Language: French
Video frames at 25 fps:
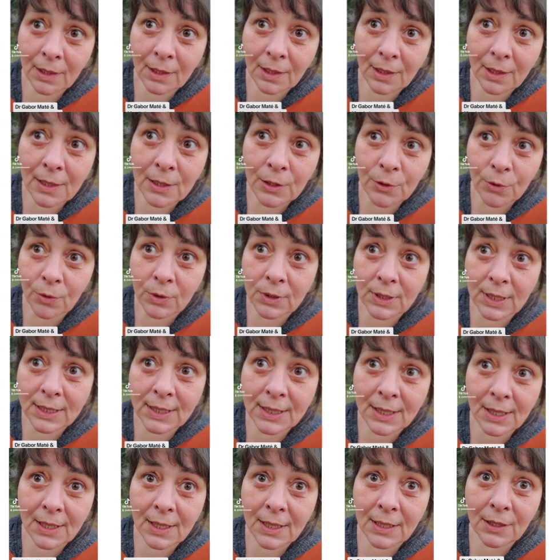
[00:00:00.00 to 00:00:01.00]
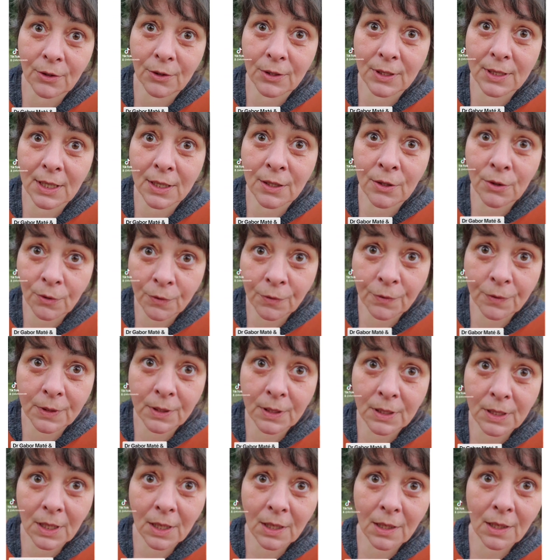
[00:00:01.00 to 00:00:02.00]
ils ont décidé que ça
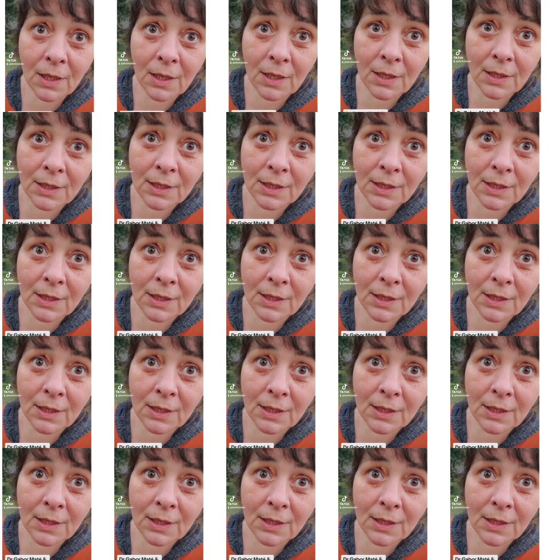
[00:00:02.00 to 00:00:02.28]
suffisait